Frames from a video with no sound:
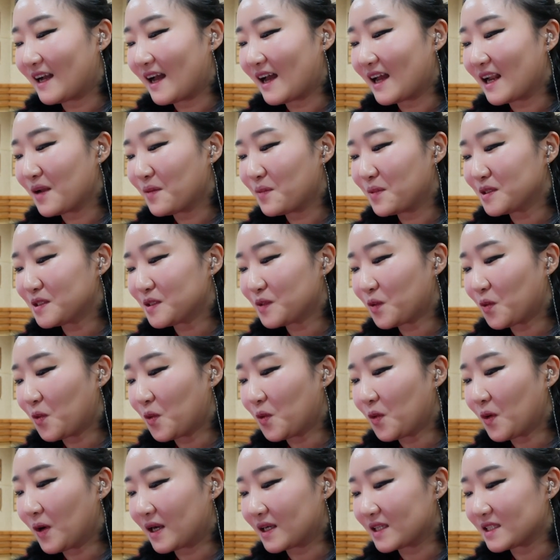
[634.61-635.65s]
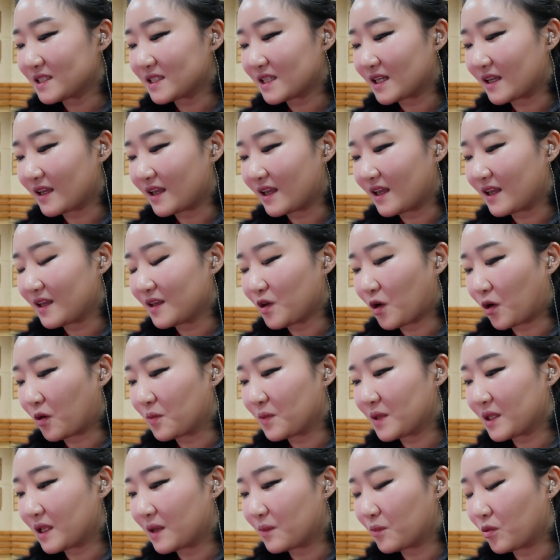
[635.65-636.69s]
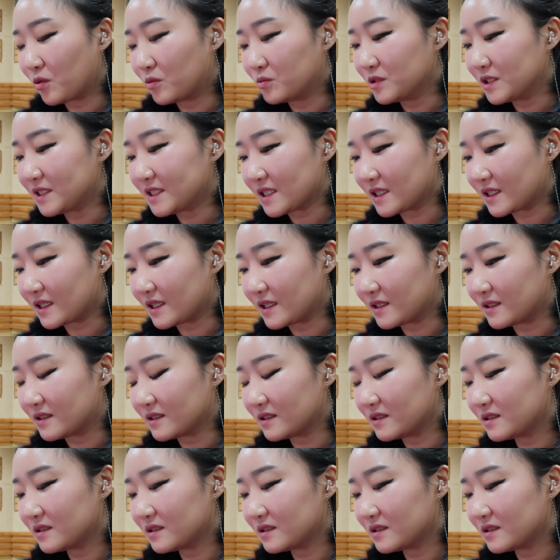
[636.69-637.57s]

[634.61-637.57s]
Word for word: 할아버지 고고학자의 영민한 보물찾기를